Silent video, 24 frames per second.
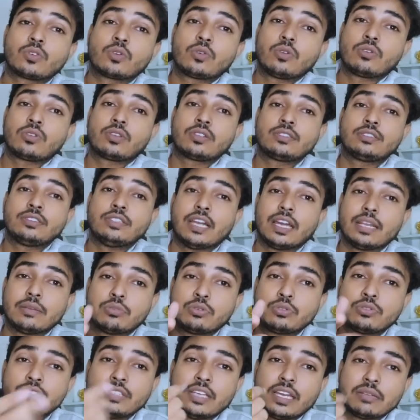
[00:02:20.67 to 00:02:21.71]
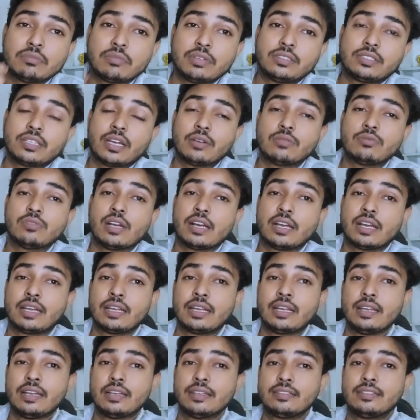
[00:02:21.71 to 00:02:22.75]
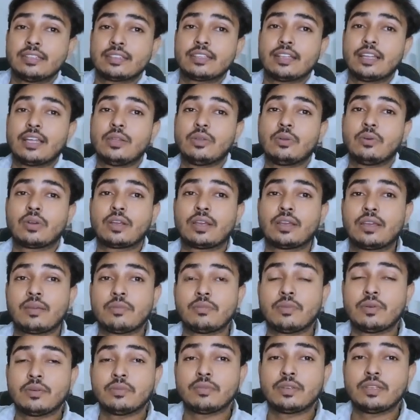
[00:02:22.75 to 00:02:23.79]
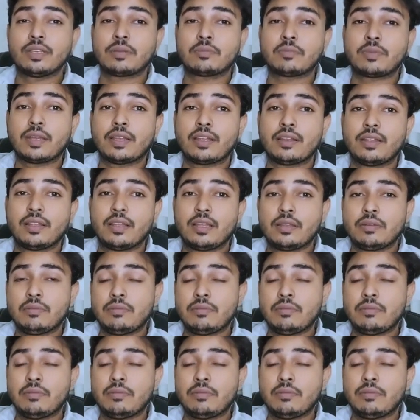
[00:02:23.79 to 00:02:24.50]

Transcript: कुल रिसियान भूसियान बैठा हुआ है जितना लोग हैं पवन भैया फैन